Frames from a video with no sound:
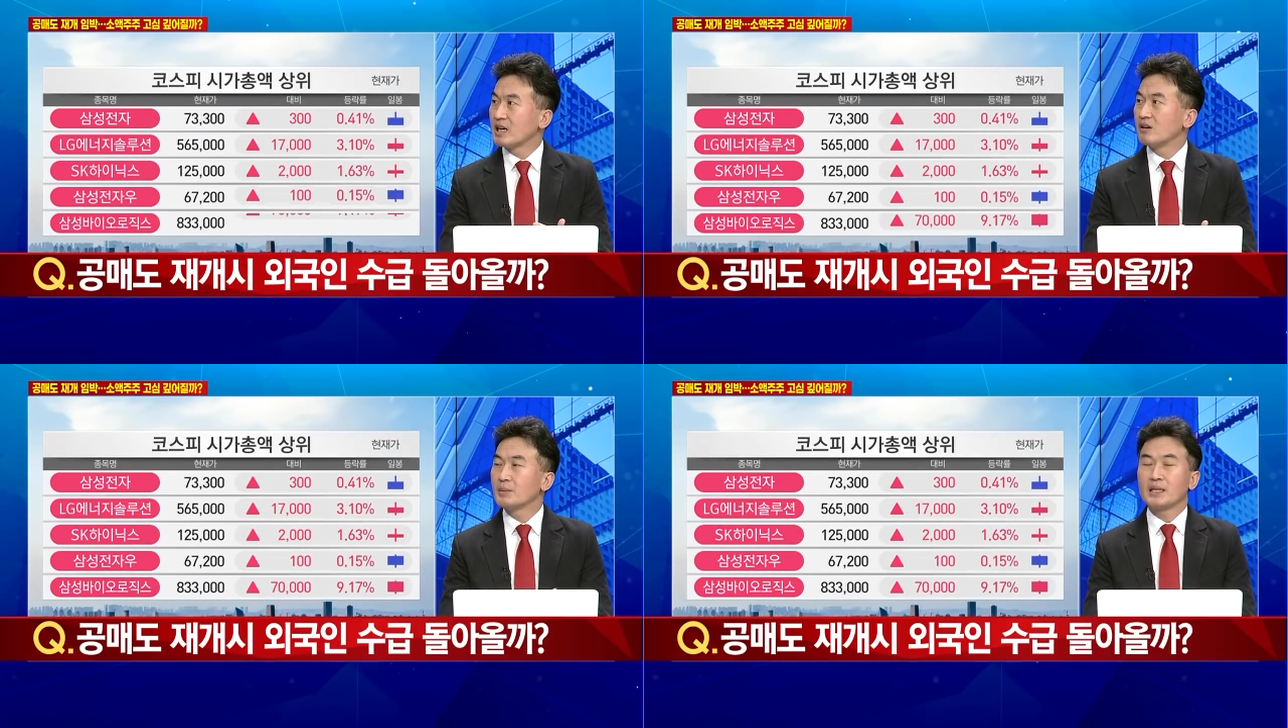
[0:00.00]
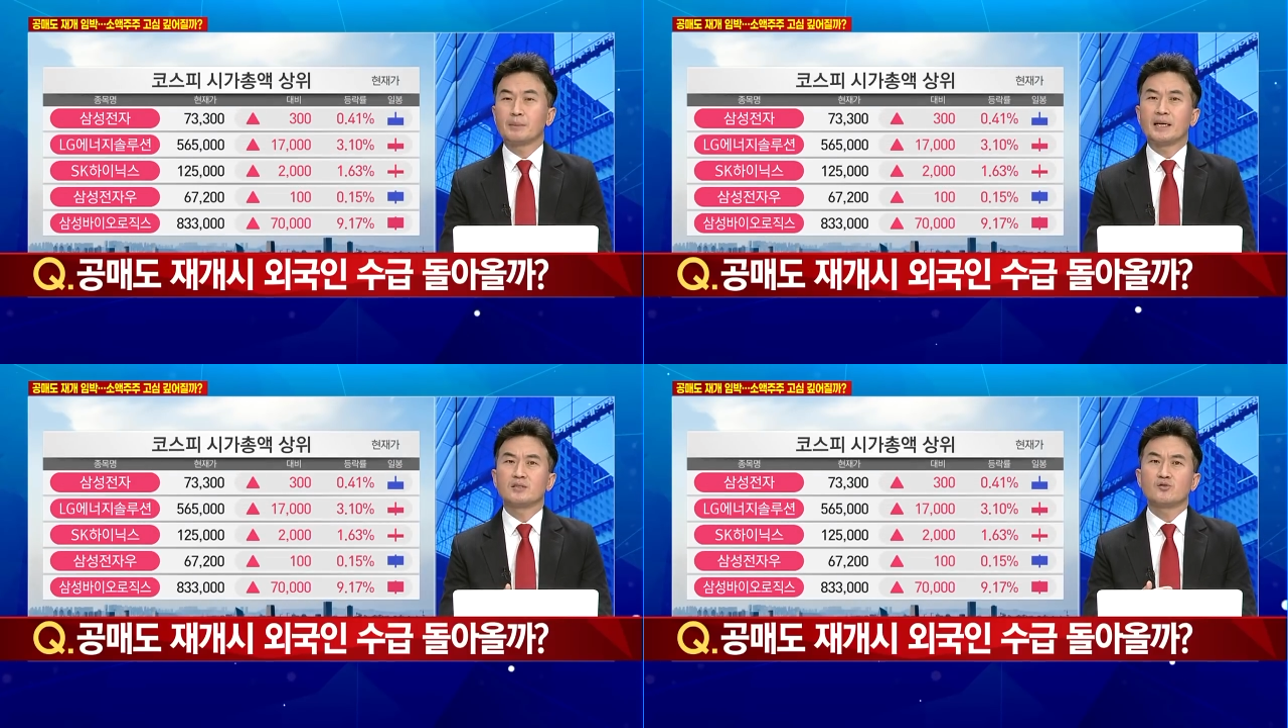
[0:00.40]
얼마나
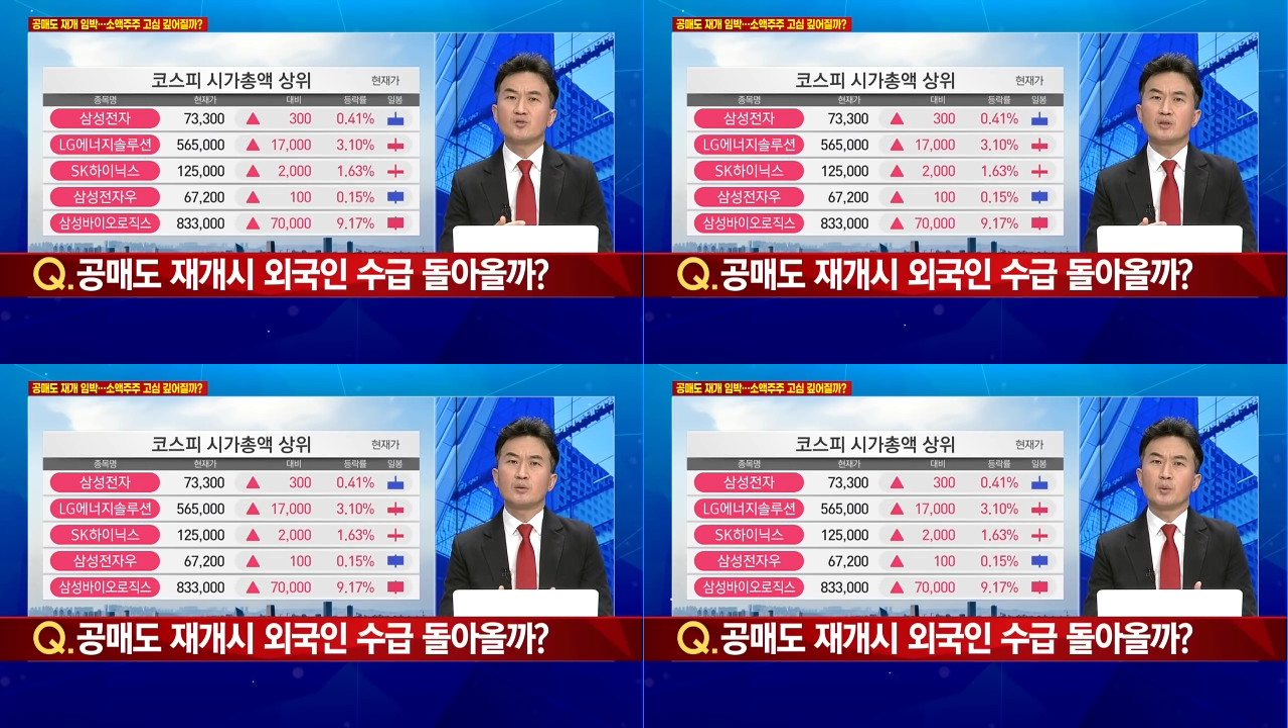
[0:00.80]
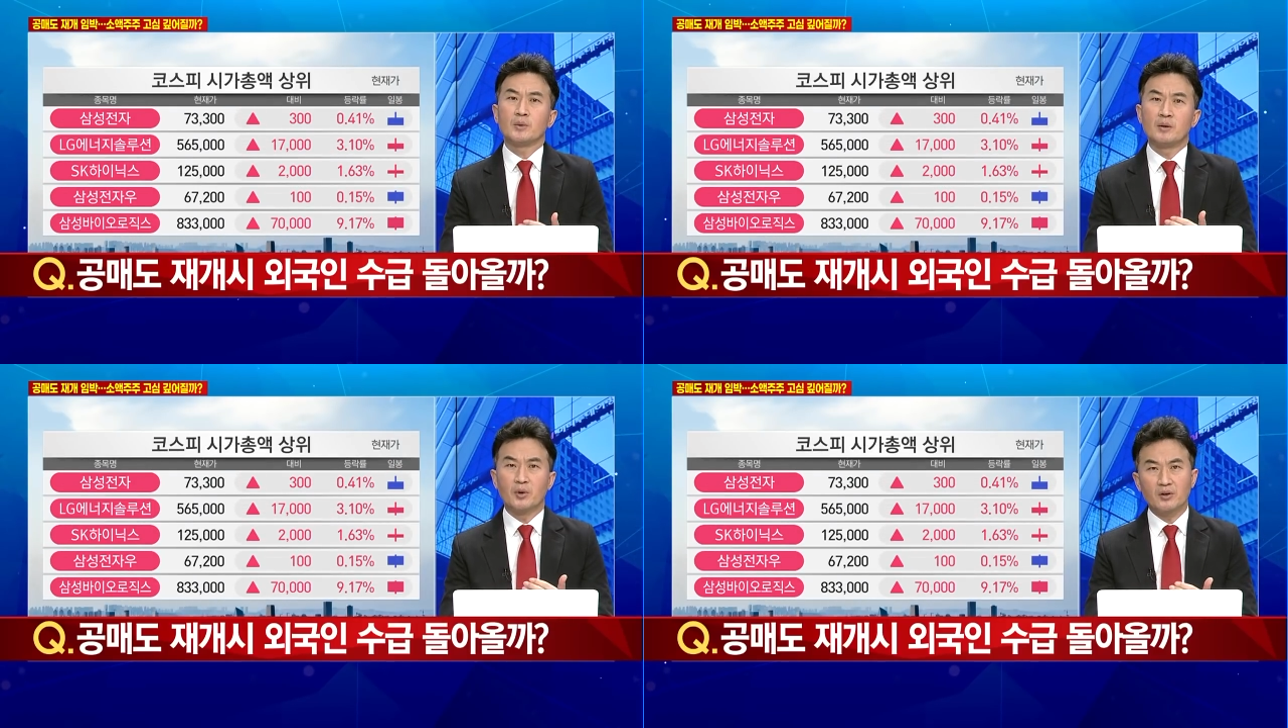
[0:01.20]
많은 수익을
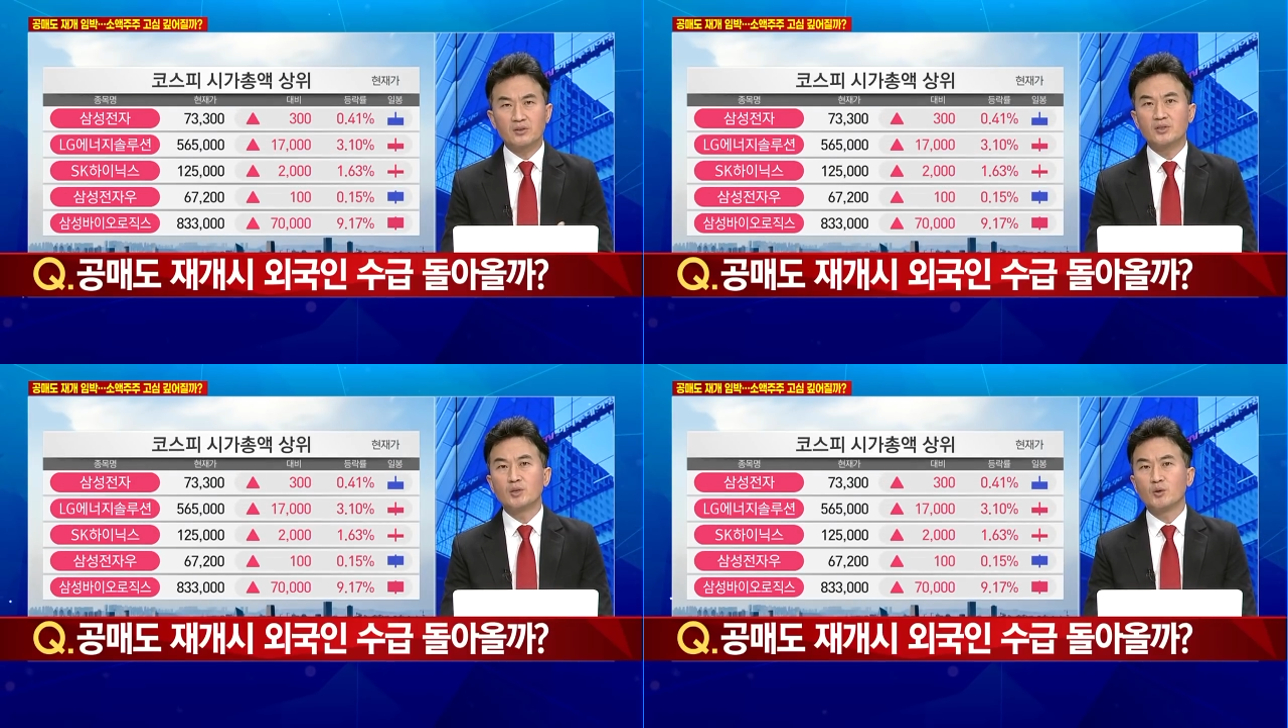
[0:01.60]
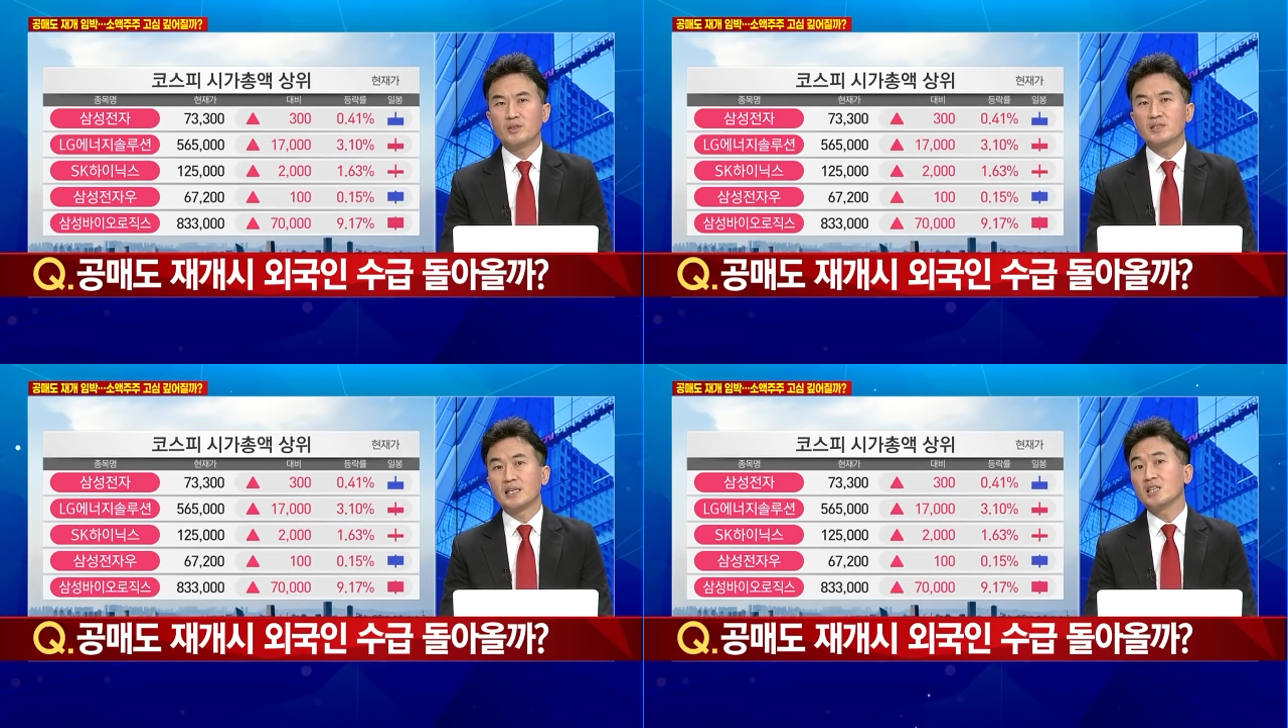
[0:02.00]
벌어들이고
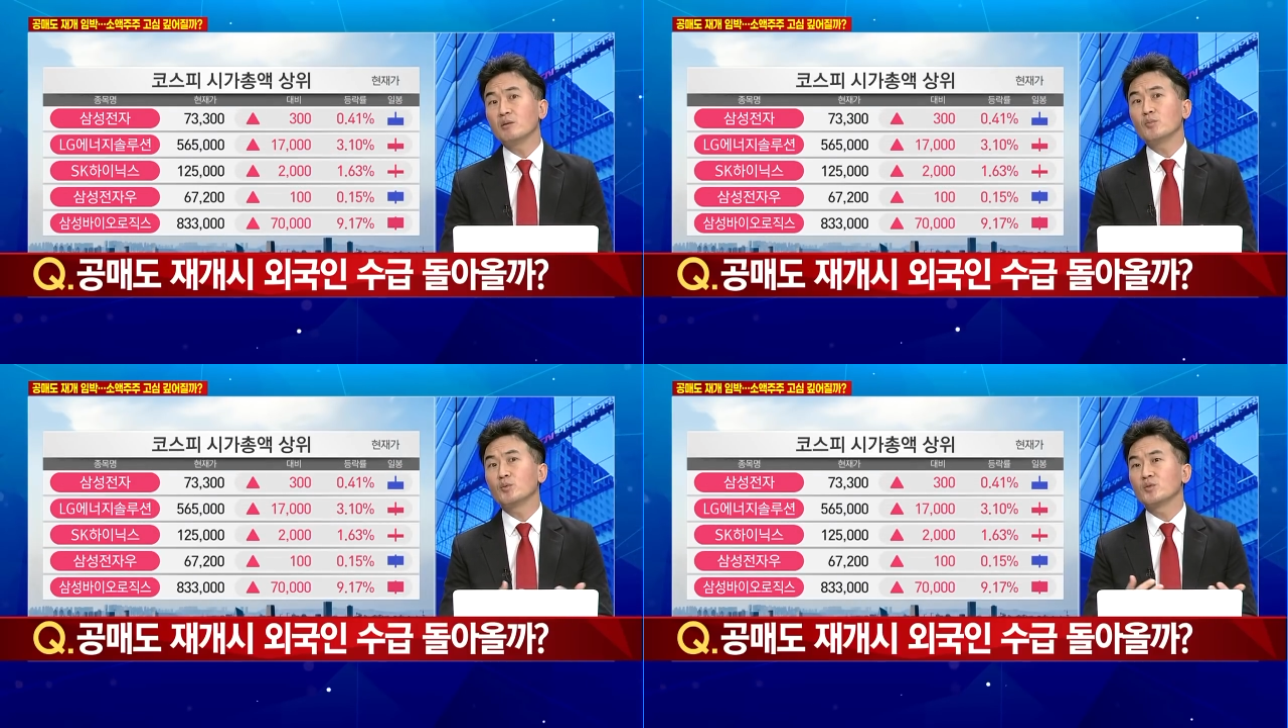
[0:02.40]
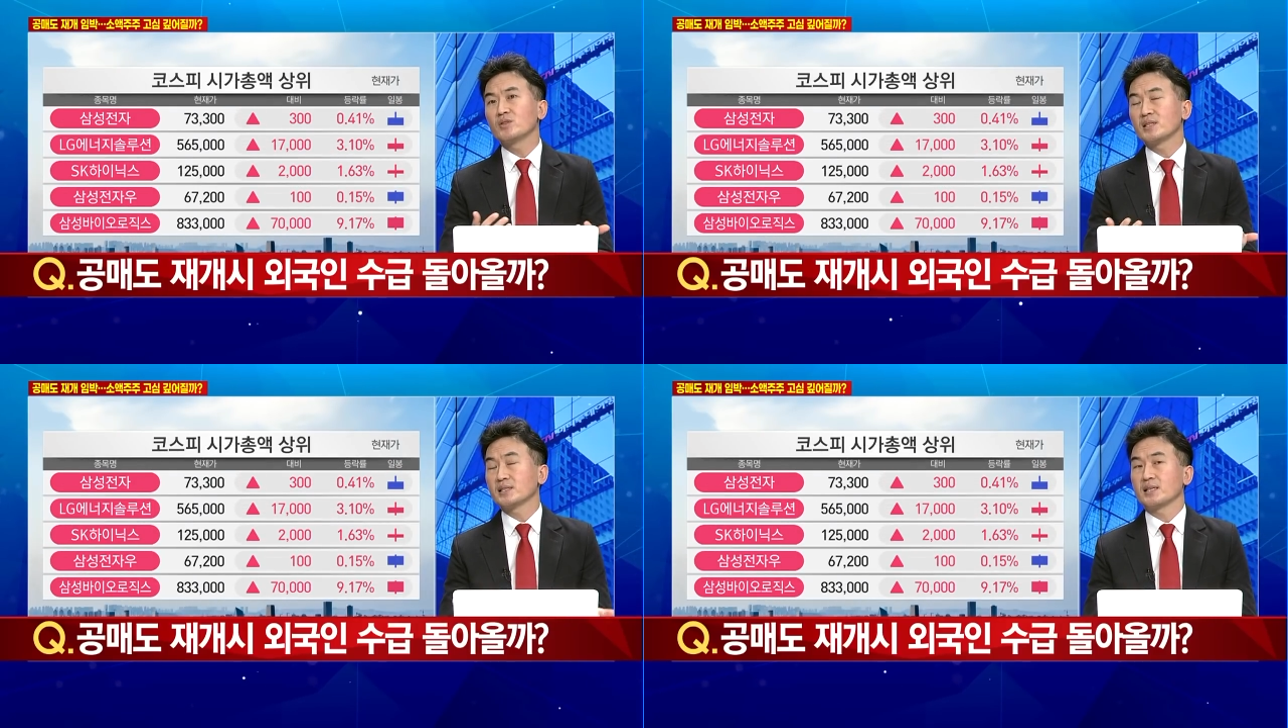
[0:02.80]
있느냐 이런
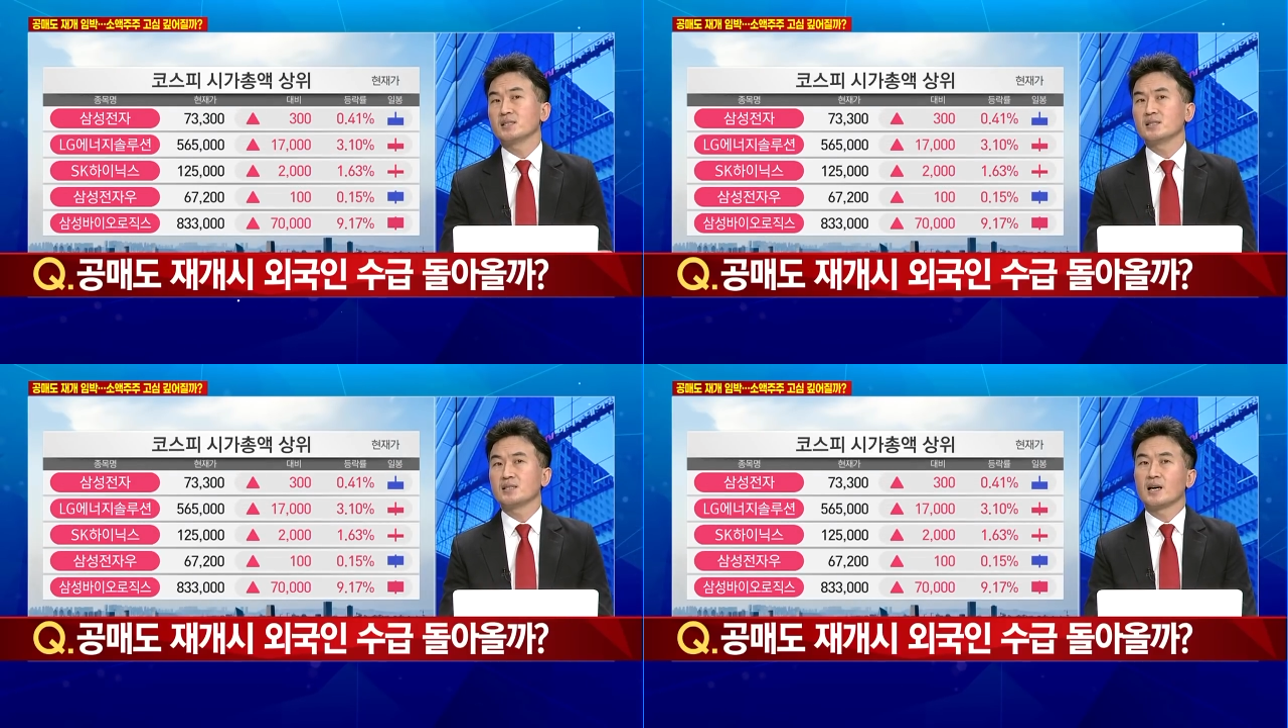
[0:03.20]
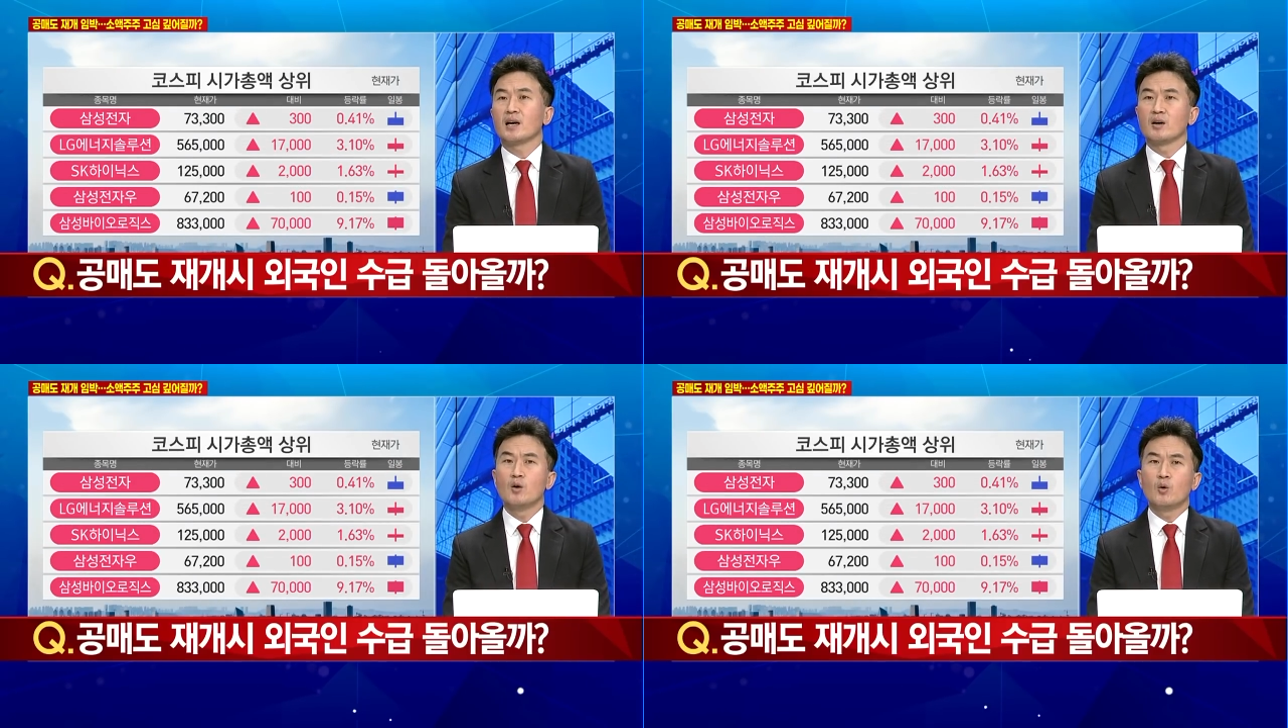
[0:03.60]
부분들이 사실상